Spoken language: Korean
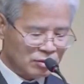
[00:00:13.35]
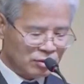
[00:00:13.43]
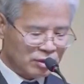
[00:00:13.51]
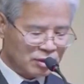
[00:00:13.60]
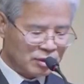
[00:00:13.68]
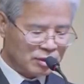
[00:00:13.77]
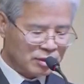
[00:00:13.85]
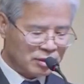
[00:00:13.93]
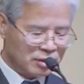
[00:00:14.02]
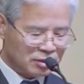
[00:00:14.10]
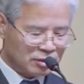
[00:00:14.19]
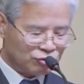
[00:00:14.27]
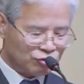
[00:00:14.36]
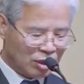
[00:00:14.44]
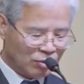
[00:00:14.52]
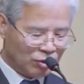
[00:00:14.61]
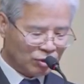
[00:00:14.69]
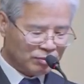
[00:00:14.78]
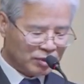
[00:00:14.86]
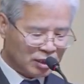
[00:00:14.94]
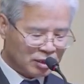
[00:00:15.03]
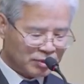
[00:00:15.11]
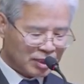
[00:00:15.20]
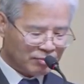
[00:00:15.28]
오늘은 누가복음
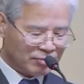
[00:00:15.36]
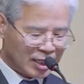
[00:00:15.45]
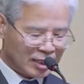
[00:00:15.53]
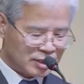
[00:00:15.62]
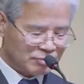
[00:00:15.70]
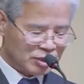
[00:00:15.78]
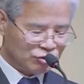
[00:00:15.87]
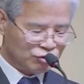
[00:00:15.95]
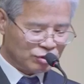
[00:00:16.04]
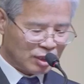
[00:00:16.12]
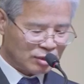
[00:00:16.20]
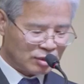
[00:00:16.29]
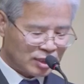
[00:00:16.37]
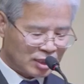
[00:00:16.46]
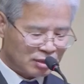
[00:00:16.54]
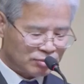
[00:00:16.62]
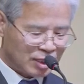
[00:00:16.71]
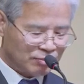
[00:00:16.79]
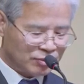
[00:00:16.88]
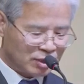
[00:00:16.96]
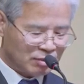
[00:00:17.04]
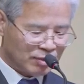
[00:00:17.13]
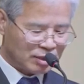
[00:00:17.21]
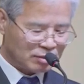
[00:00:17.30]
23장 39절에서
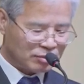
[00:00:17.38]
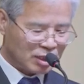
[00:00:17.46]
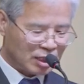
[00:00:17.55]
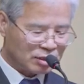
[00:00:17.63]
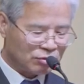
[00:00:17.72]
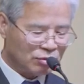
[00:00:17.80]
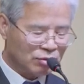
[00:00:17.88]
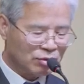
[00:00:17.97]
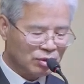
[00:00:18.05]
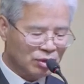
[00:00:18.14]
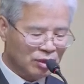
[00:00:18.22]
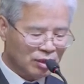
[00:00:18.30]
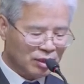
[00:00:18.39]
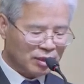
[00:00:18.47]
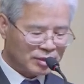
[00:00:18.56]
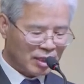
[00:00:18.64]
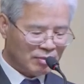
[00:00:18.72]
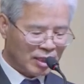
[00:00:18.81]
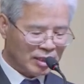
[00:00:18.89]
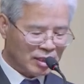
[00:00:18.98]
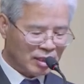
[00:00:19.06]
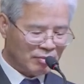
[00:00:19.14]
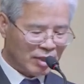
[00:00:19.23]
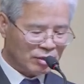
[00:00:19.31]
43절 말씀을 가지고 세
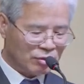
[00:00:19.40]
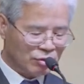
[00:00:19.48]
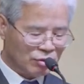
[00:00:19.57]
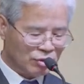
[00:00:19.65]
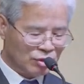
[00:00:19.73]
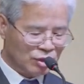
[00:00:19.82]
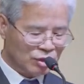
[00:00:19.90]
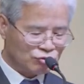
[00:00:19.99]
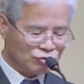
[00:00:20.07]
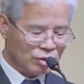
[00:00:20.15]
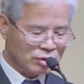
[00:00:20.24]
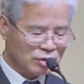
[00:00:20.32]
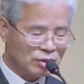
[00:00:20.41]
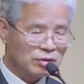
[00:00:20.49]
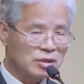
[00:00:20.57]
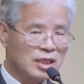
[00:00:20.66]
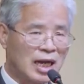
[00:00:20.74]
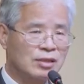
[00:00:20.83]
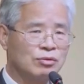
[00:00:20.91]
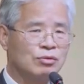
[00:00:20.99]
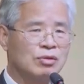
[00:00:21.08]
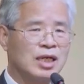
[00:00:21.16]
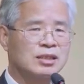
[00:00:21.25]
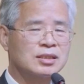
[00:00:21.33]
마디의 말로 구원을 얻은
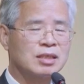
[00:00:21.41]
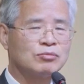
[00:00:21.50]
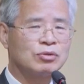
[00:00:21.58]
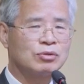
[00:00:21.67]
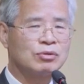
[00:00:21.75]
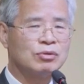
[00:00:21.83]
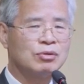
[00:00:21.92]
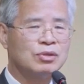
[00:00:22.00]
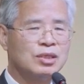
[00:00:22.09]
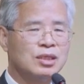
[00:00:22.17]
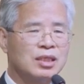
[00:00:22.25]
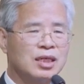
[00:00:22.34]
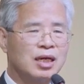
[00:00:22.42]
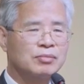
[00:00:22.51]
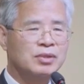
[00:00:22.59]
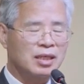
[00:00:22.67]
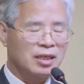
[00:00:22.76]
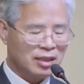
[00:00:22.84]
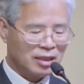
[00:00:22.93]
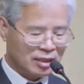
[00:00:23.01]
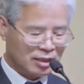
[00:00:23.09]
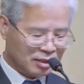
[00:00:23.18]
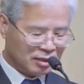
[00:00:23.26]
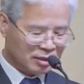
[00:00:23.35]
강도라는 제목으로 함께
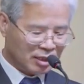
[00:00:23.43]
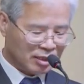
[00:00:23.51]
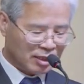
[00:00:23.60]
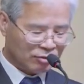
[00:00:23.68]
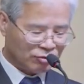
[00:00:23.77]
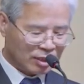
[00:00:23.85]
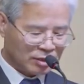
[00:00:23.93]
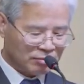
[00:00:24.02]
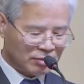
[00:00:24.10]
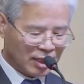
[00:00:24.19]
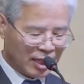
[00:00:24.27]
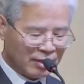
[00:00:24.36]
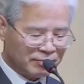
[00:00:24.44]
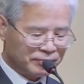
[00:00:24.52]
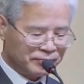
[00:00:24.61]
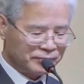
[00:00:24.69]
은혜를 나누겠습니다.